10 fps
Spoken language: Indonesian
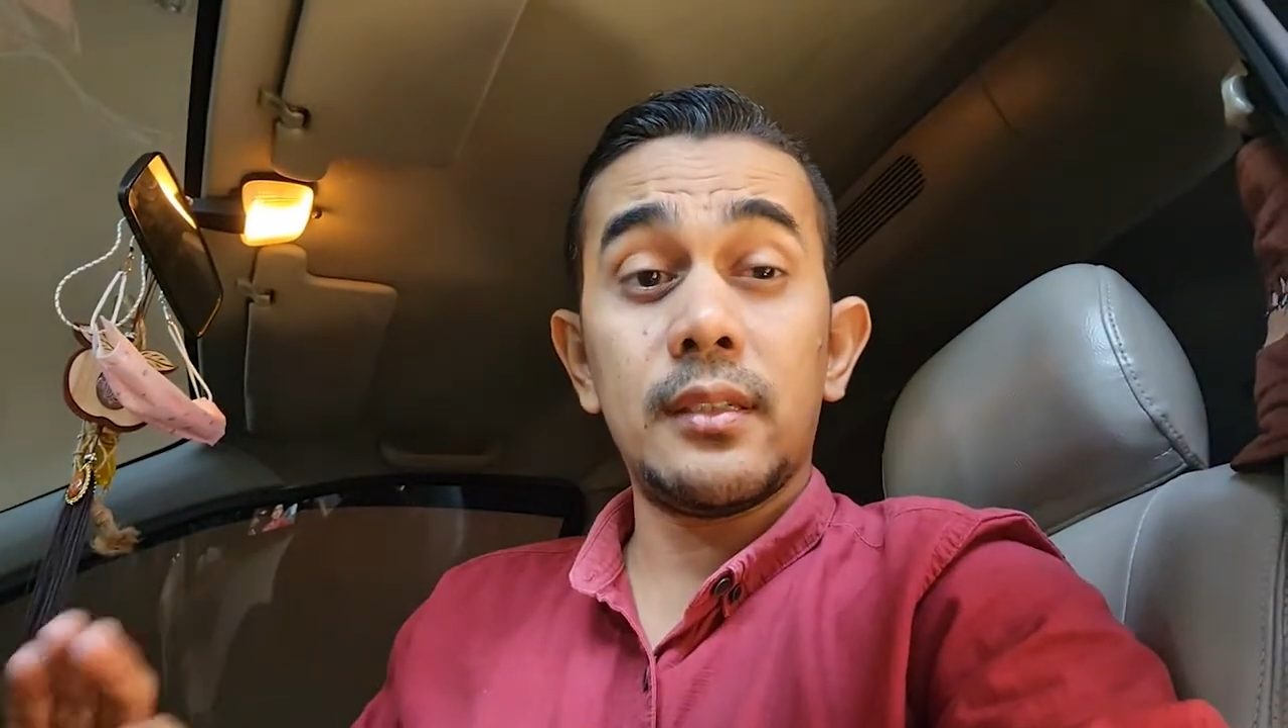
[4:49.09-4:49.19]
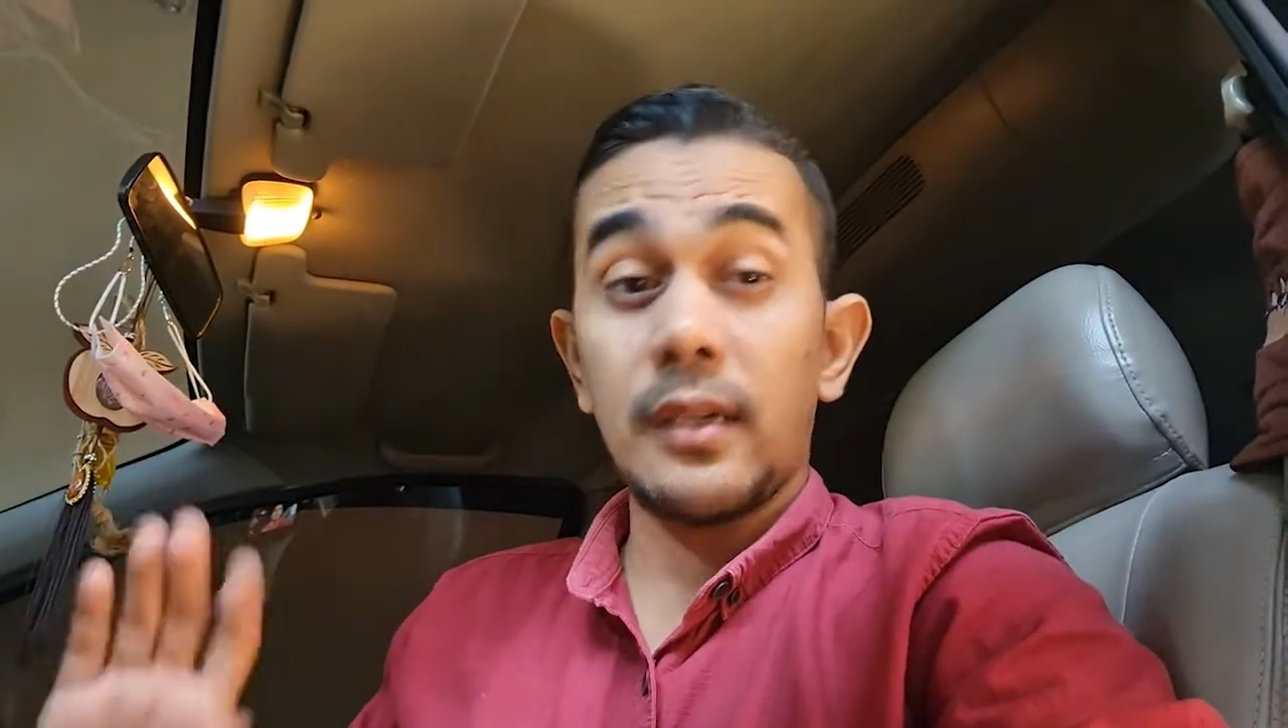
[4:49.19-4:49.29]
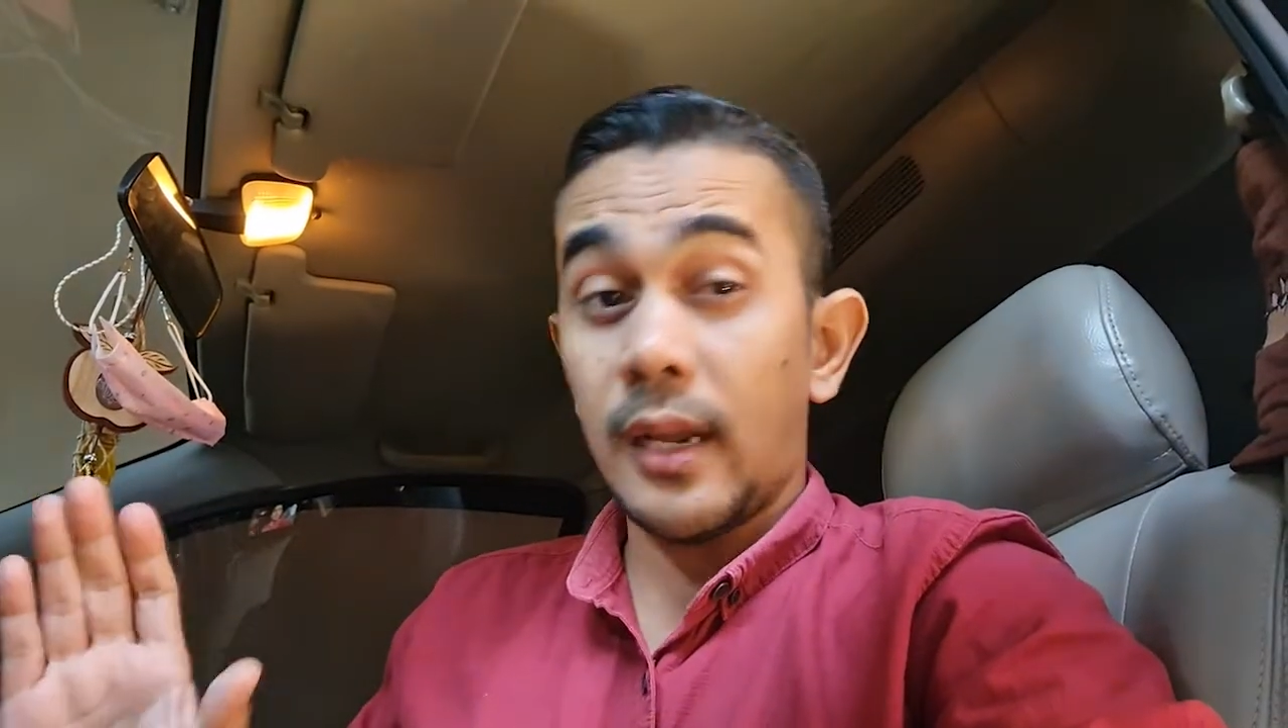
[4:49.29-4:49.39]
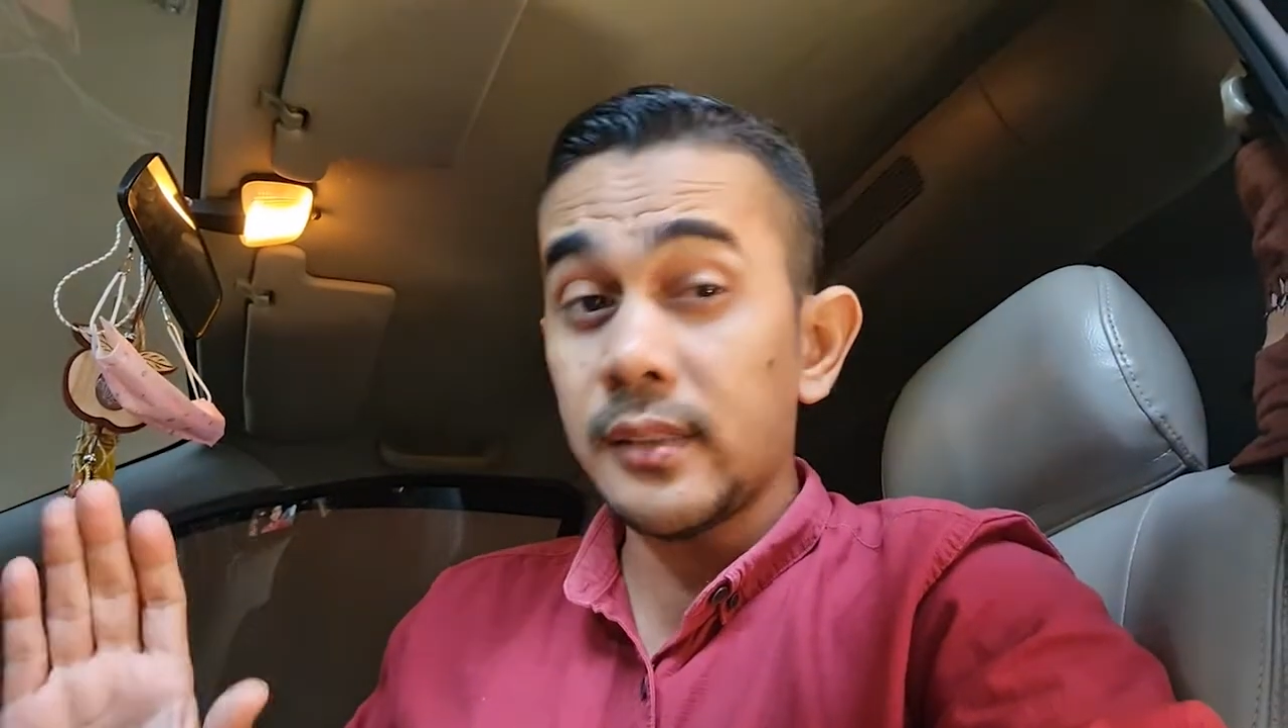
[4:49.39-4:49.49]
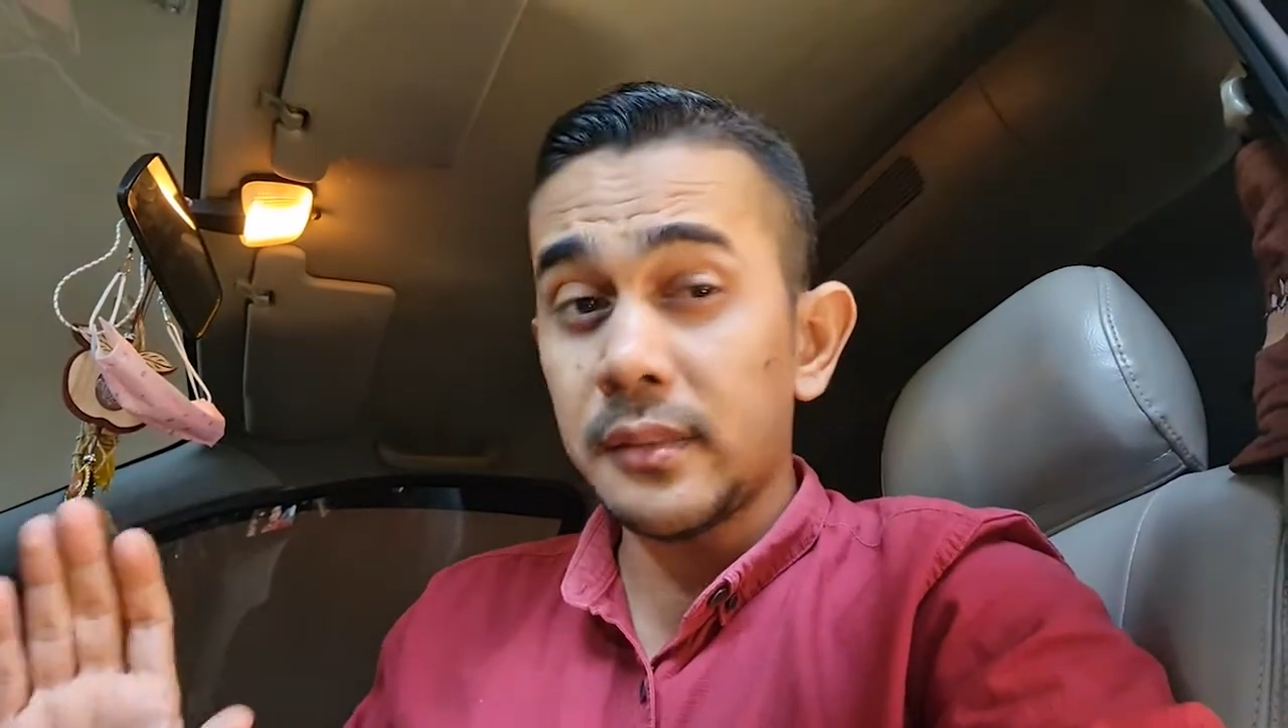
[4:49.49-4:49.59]

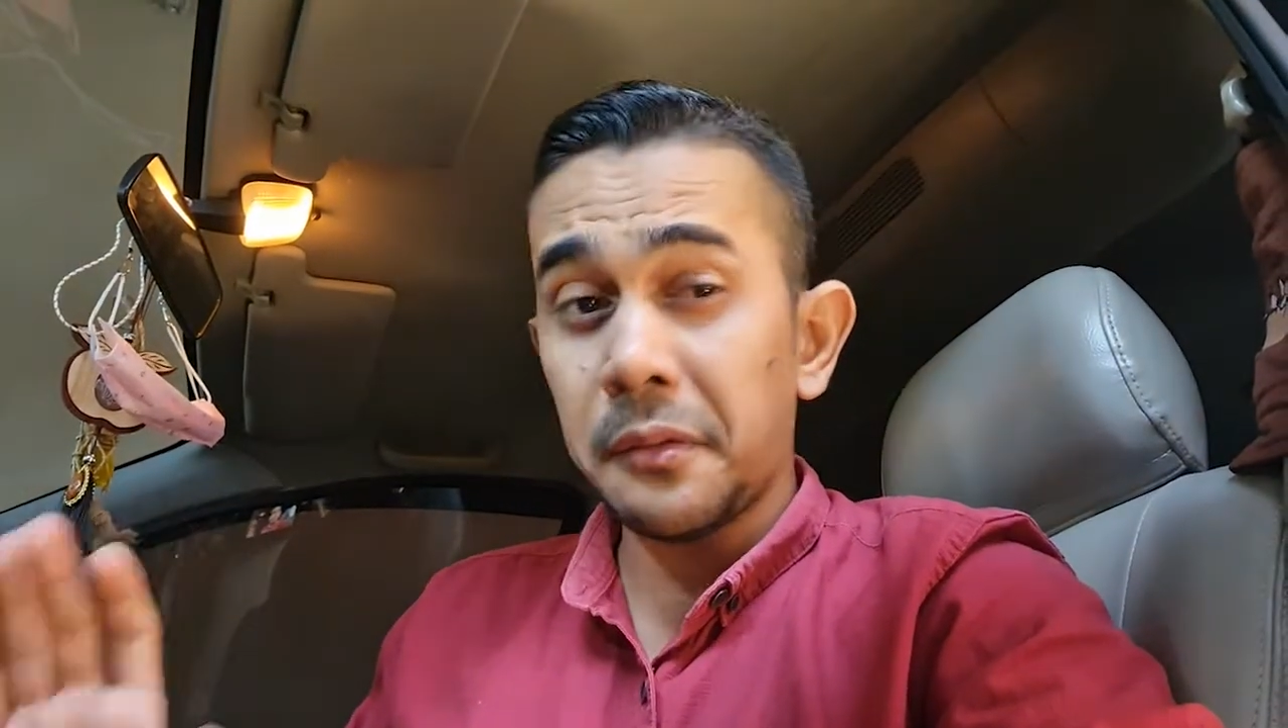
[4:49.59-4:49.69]
keras